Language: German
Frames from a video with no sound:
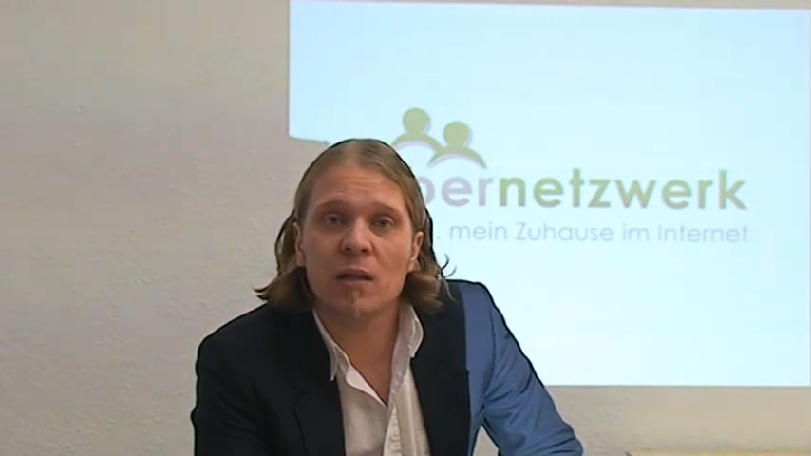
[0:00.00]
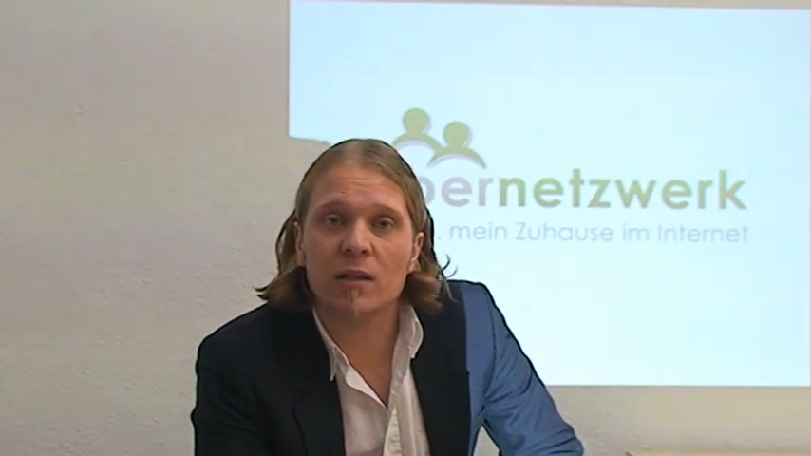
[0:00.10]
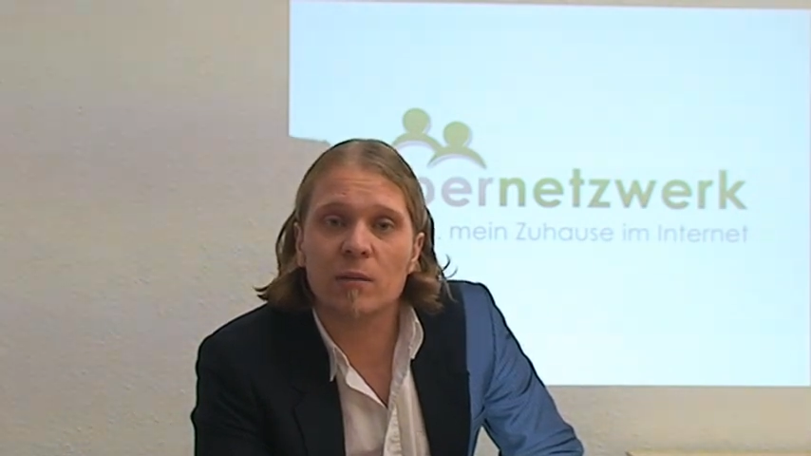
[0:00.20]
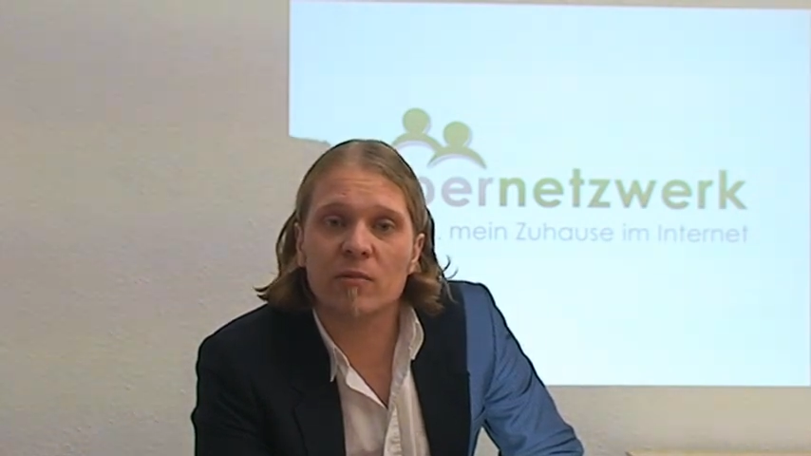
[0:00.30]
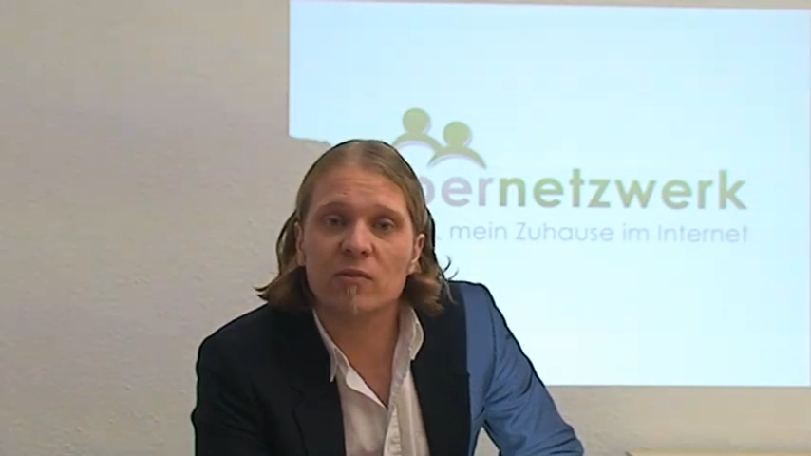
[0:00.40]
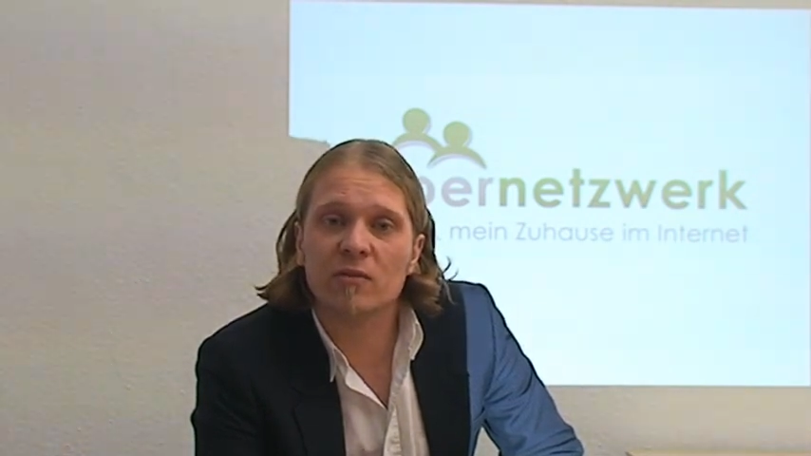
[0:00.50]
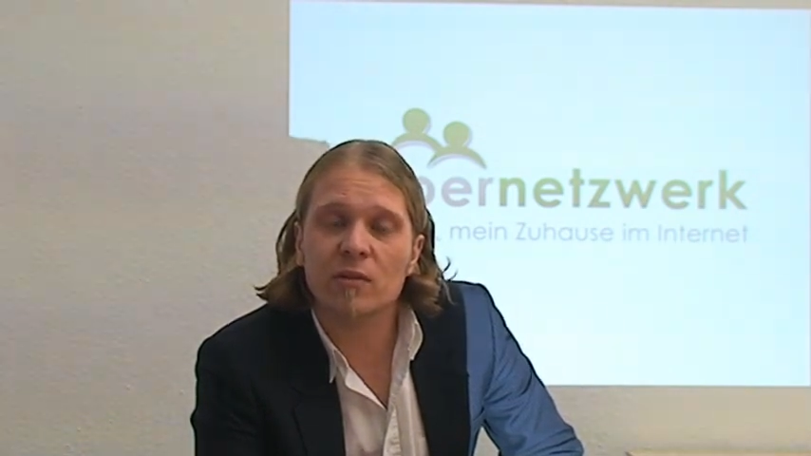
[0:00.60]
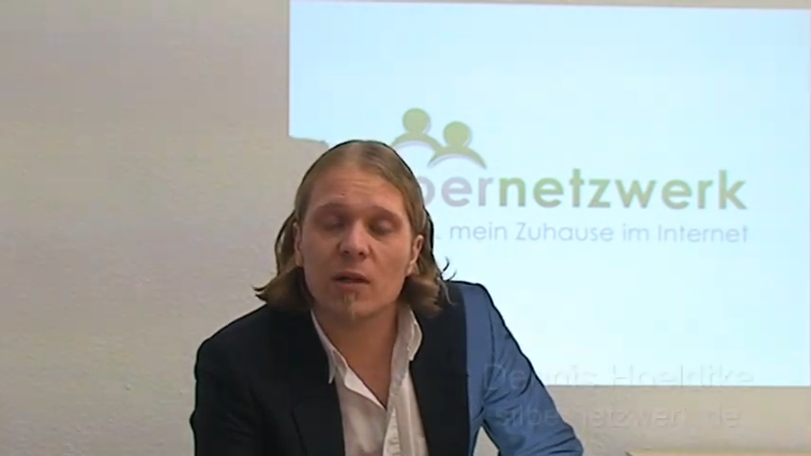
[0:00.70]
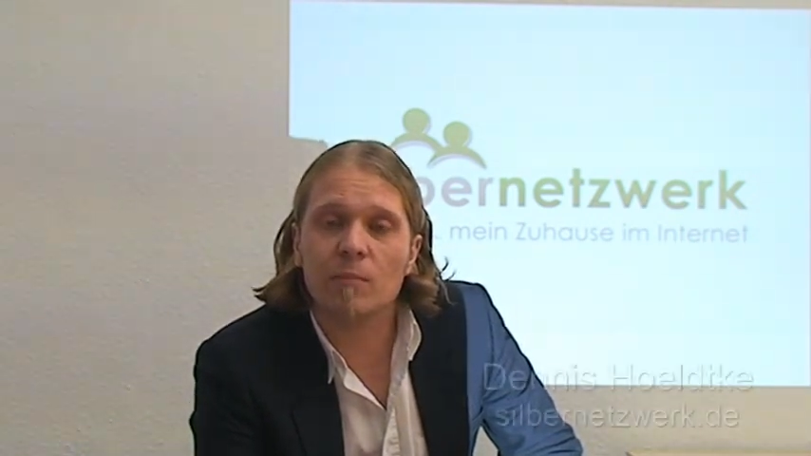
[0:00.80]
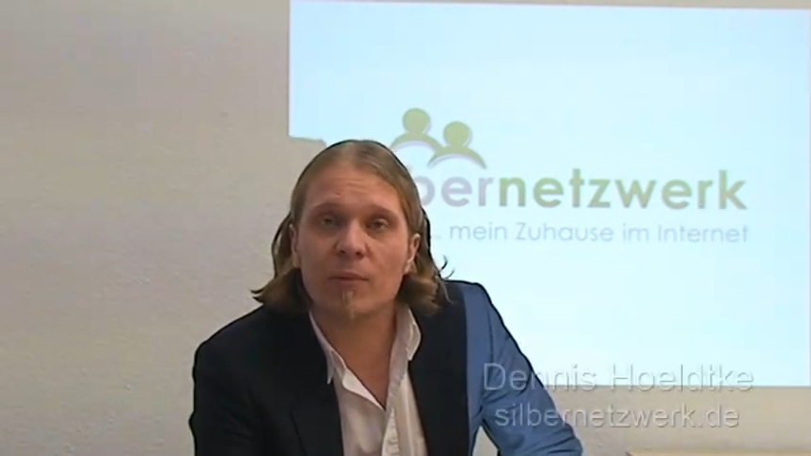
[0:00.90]
in dem es
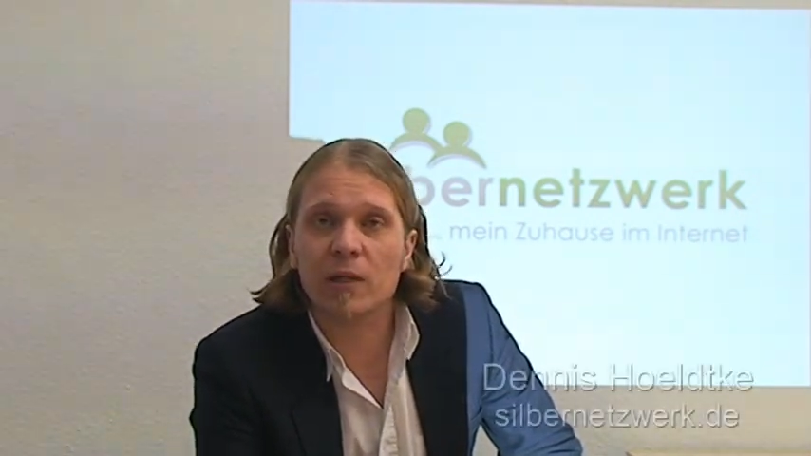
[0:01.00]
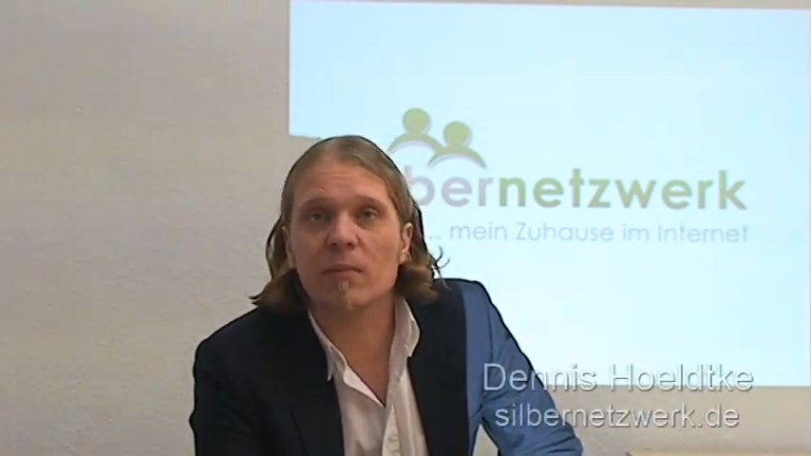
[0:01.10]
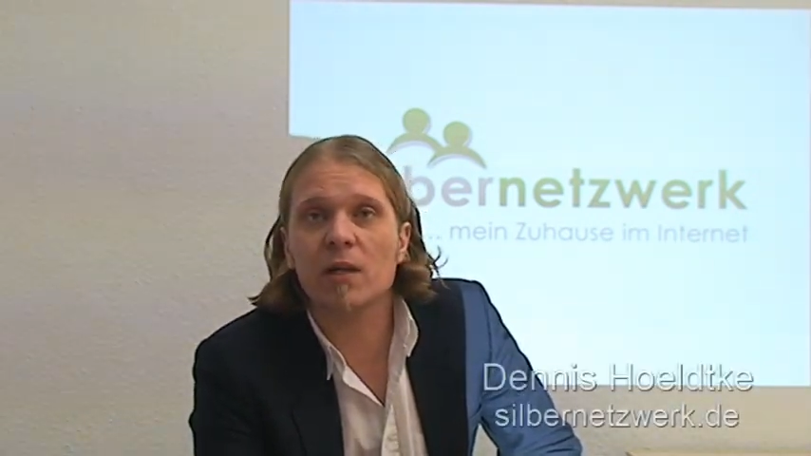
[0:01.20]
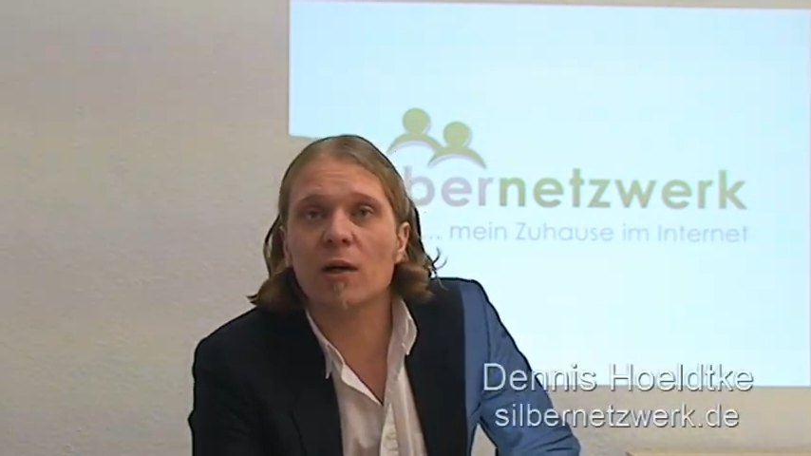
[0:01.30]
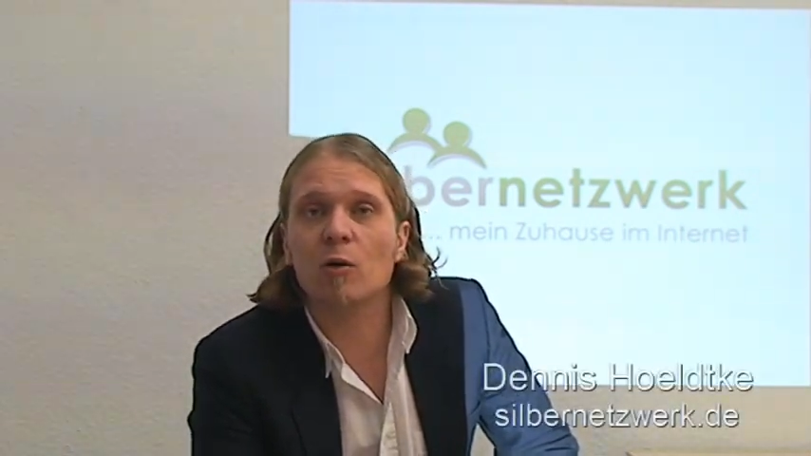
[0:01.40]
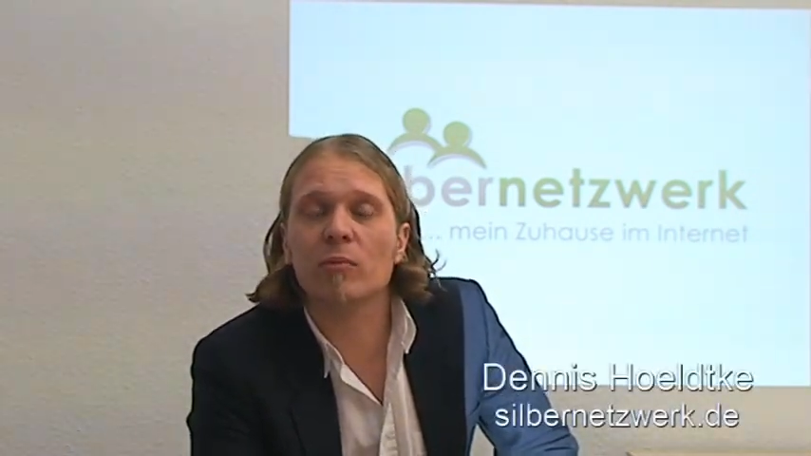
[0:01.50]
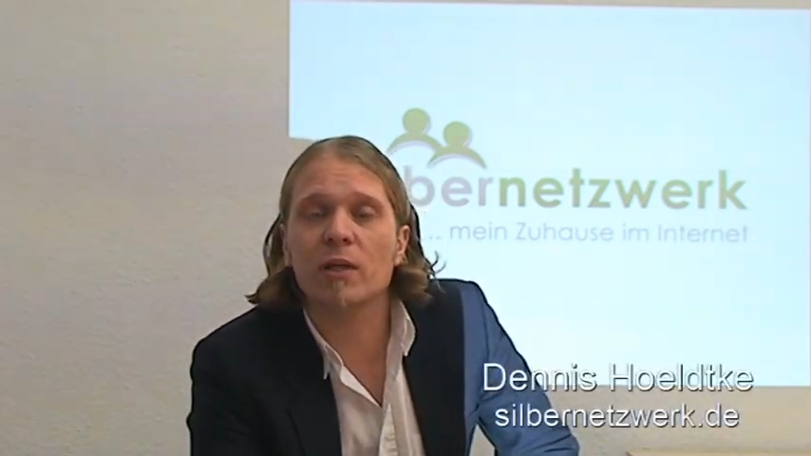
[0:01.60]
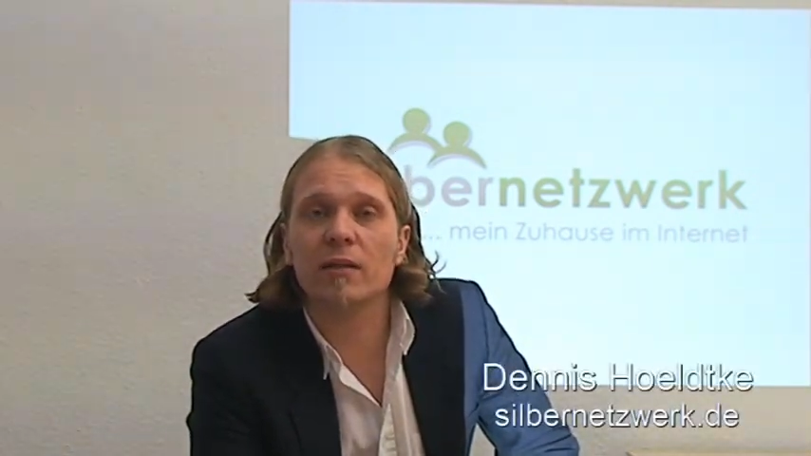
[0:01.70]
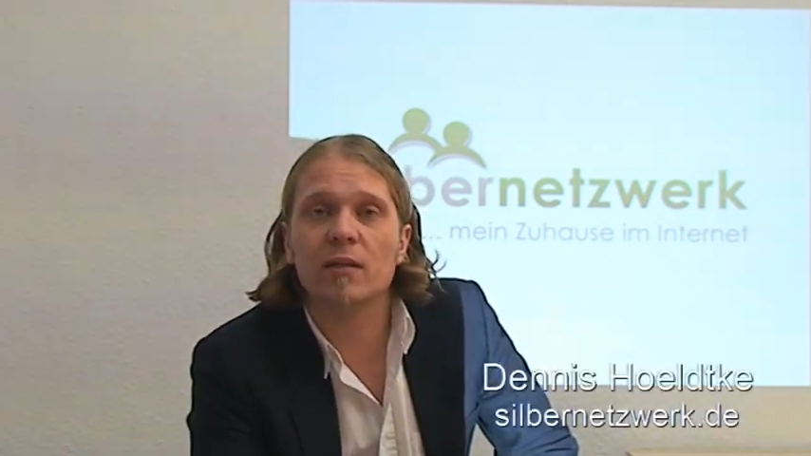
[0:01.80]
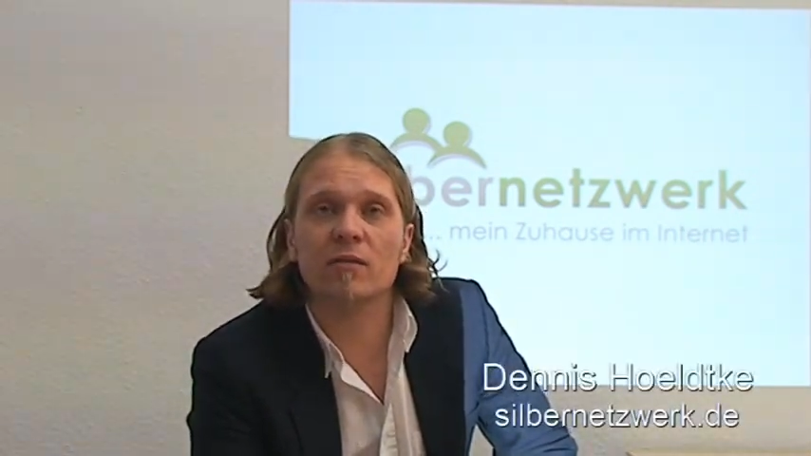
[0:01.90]
ähm, primär darum
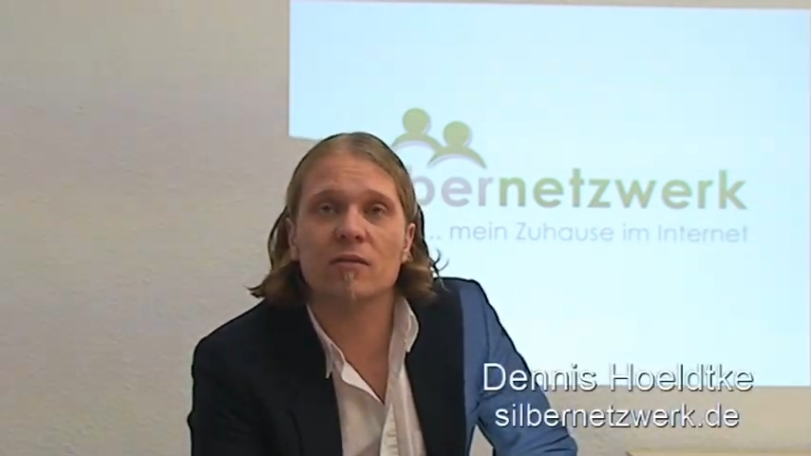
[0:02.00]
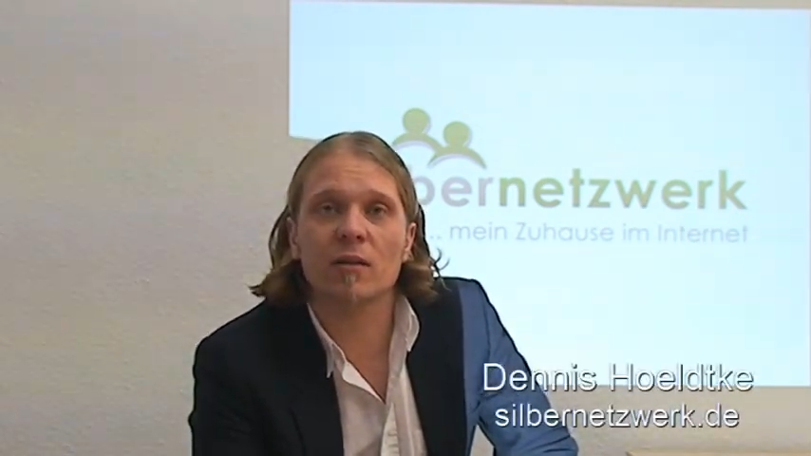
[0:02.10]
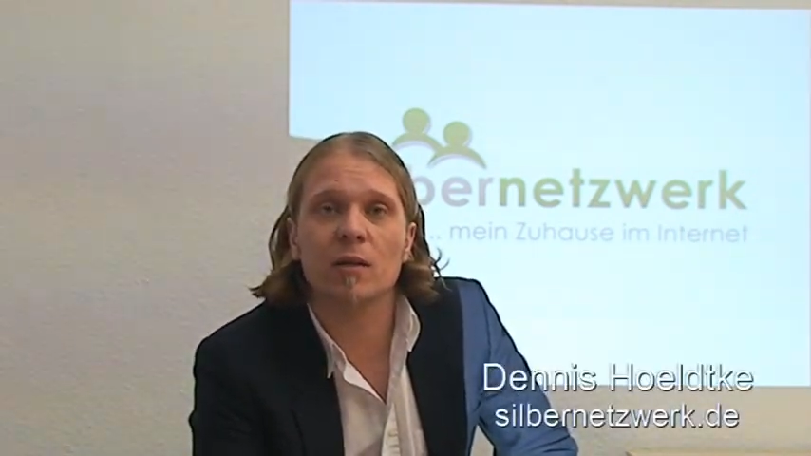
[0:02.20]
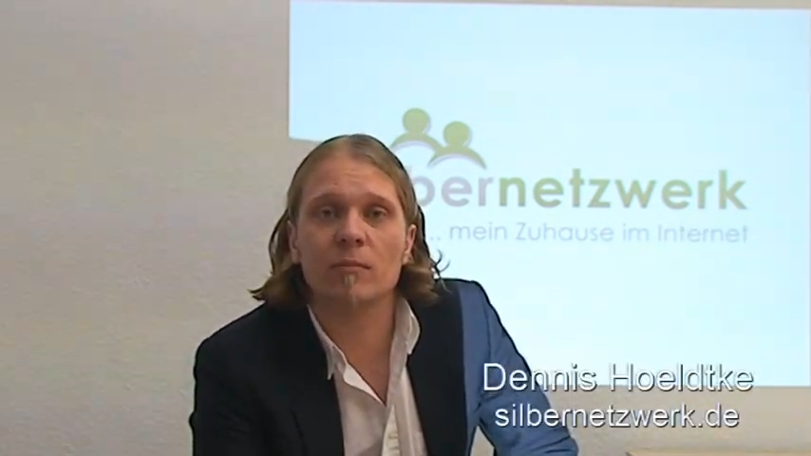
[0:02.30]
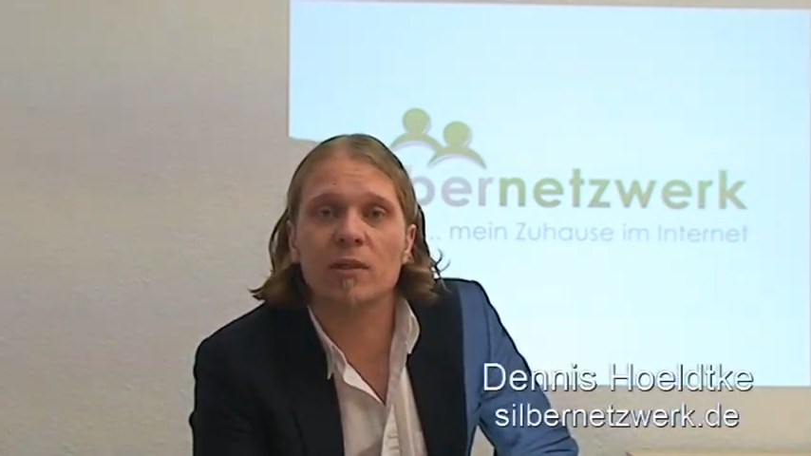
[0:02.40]
geht, dass ähm,